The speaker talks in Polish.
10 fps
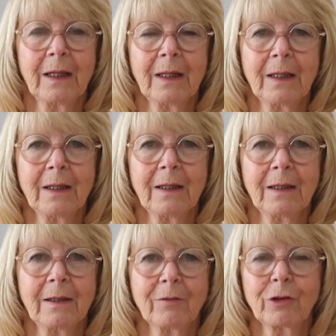albo
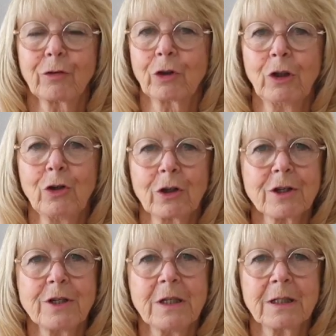jeśli chcesz być
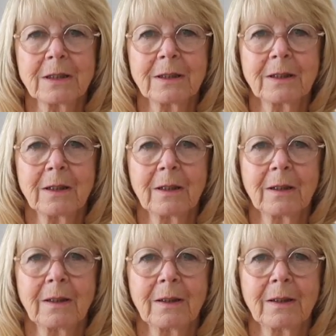bardziej szczęśliwy.